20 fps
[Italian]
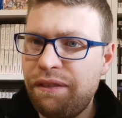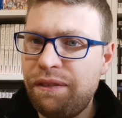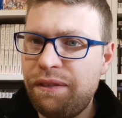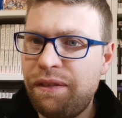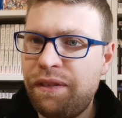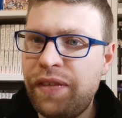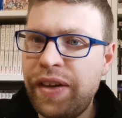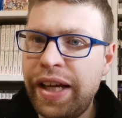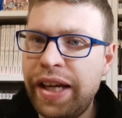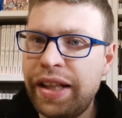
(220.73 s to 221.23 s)

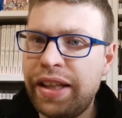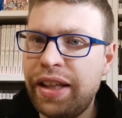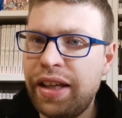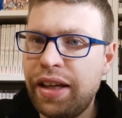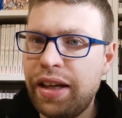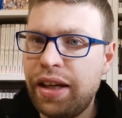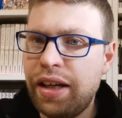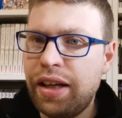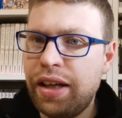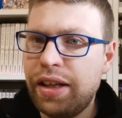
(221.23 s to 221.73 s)

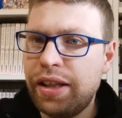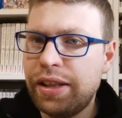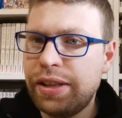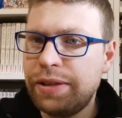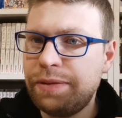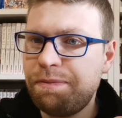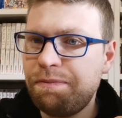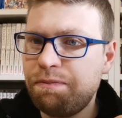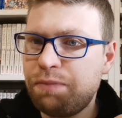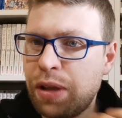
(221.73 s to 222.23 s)
vede eh,
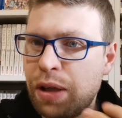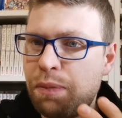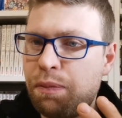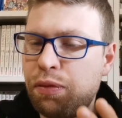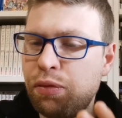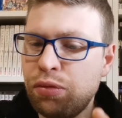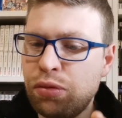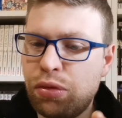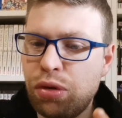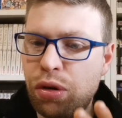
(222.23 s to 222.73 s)
per
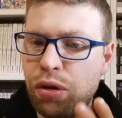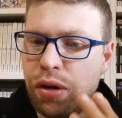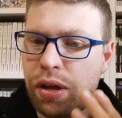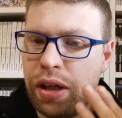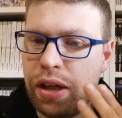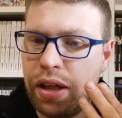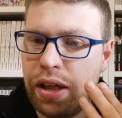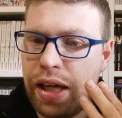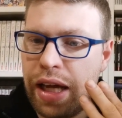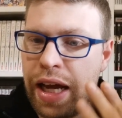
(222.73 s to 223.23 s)
appunto
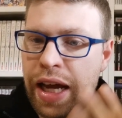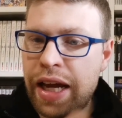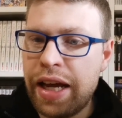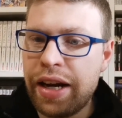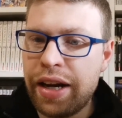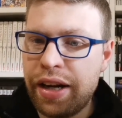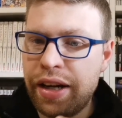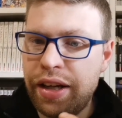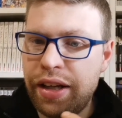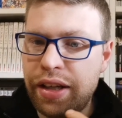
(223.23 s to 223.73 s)
eh,
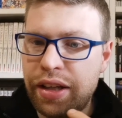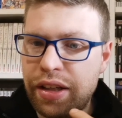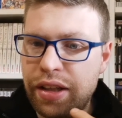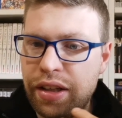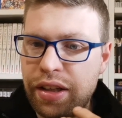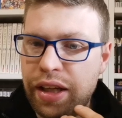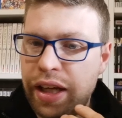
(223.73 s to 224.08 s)
Harry,